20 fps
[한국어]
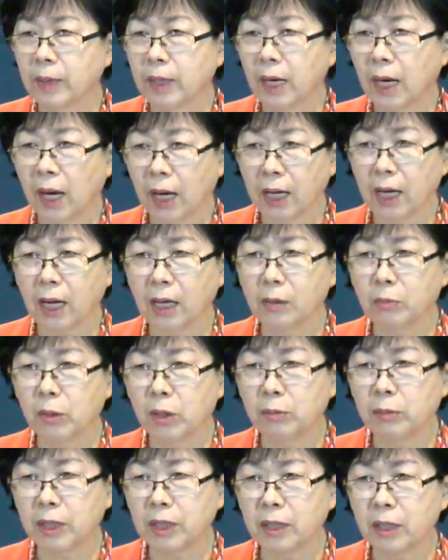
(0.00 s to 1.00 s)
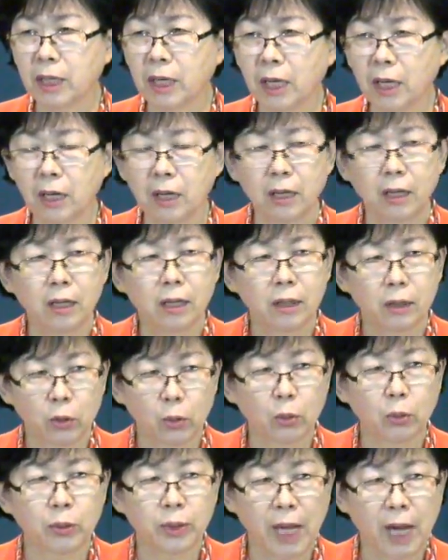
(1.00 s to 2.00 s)
하나님을 믿으니
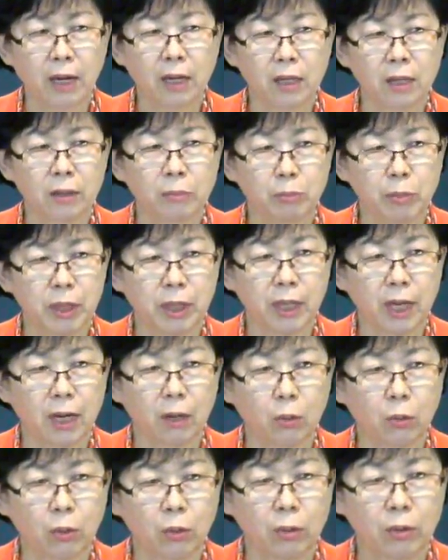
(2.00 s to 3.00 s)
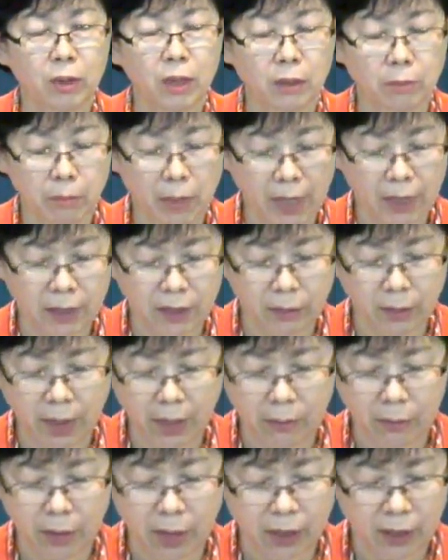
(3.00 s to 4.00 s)
또 나를 믿으라고 말씀을
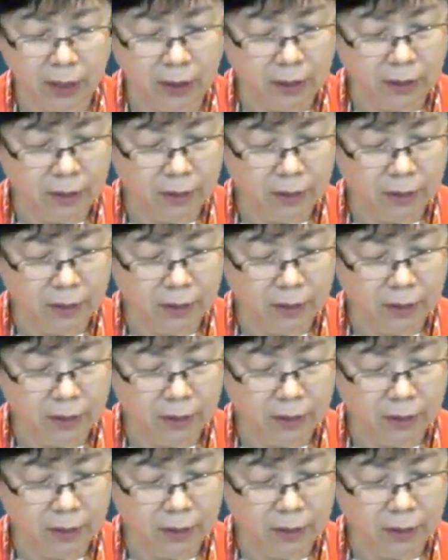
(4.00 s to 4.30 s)
합니다.